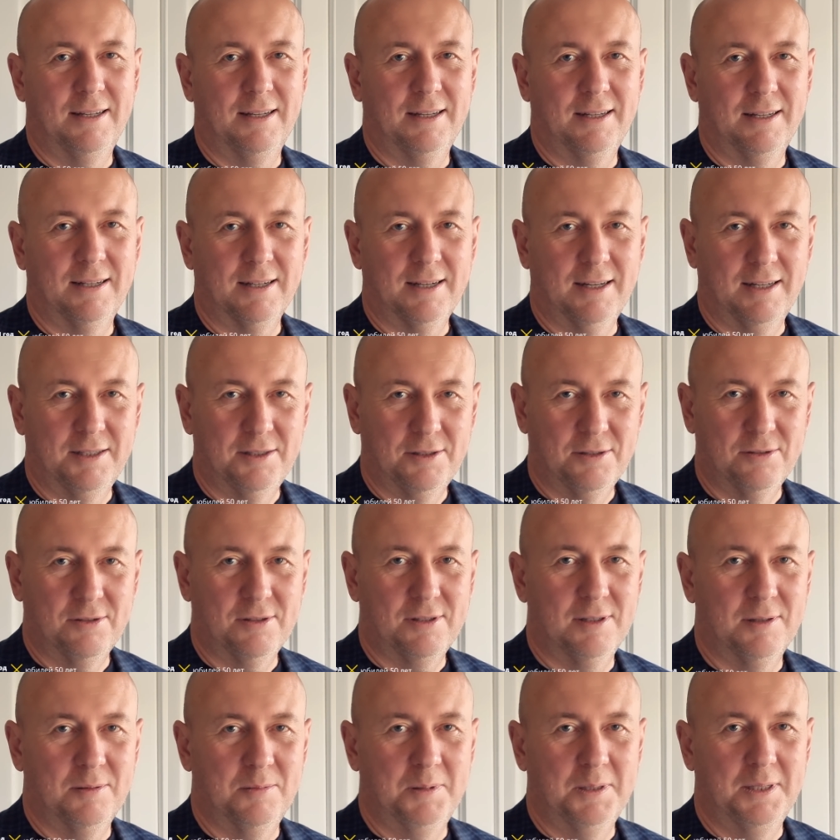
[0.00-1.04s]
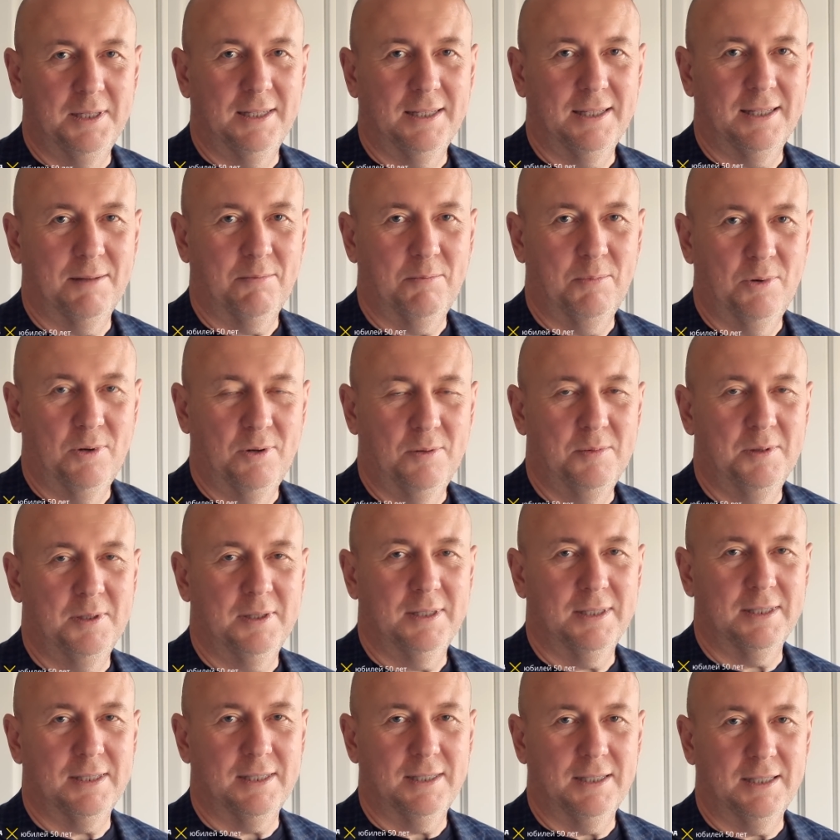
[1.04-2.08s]
Я хочу, чтобы ты это
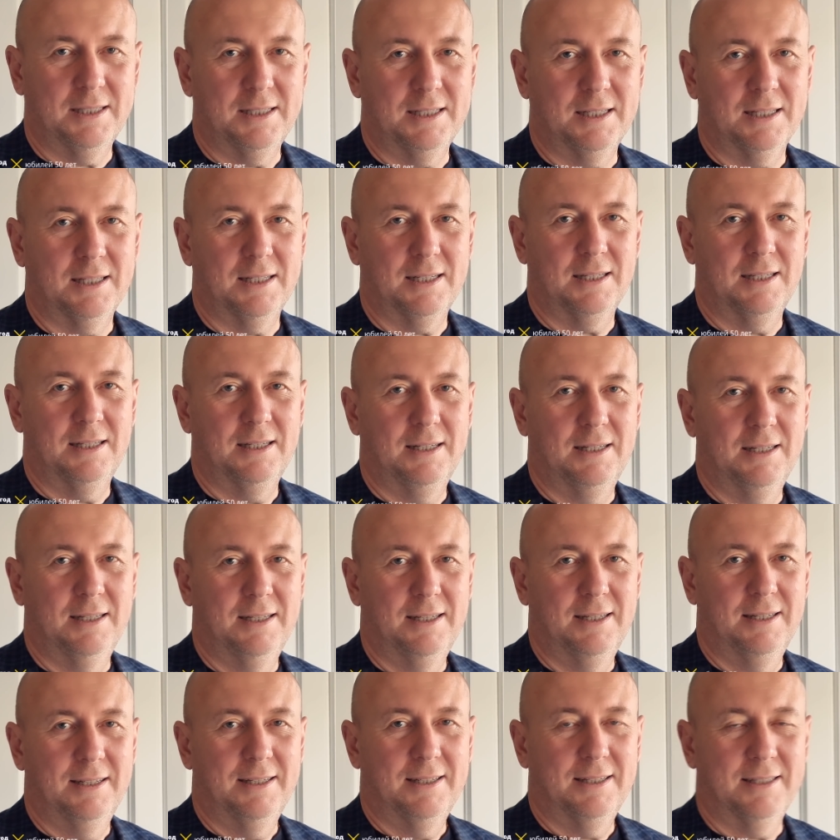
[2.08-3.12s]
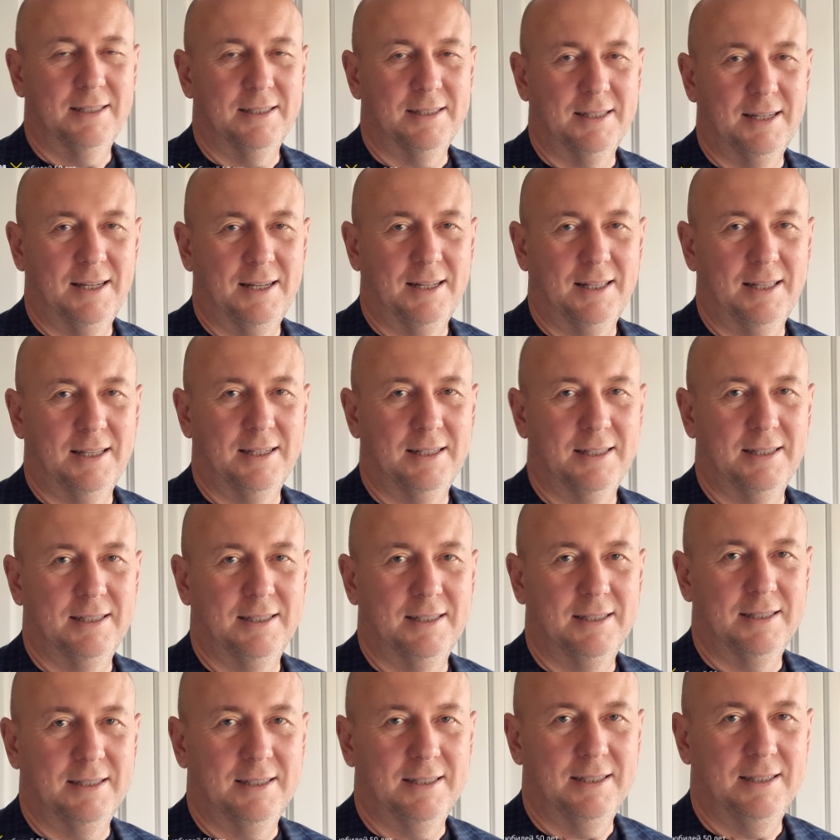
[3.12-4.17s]
помнила, слышала, знала,
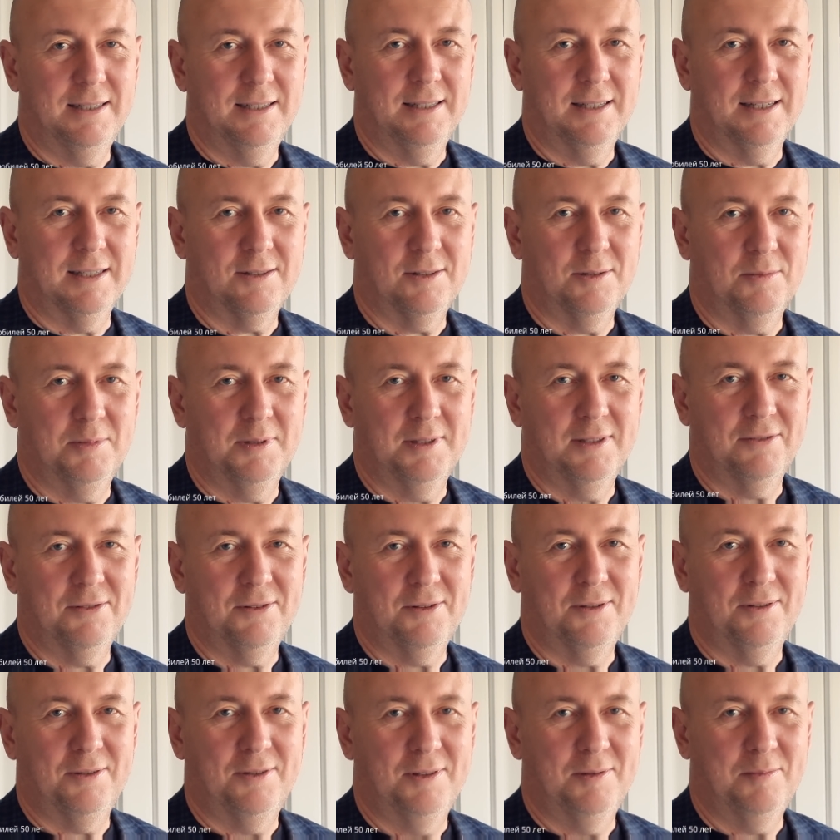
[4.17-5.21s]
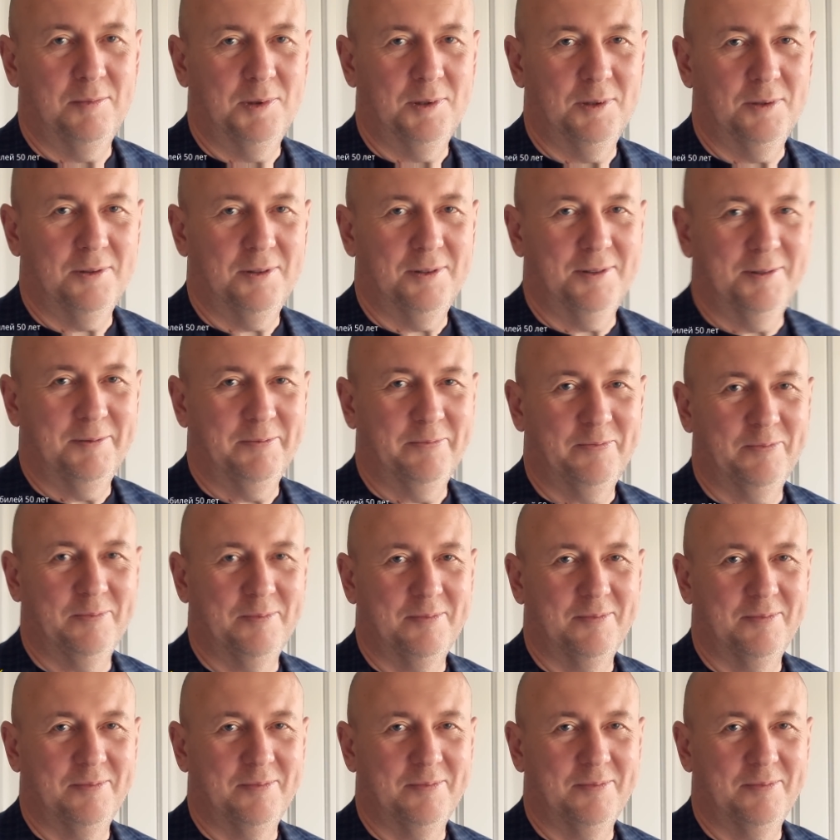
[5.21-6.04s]
и особенно в трудную минуту.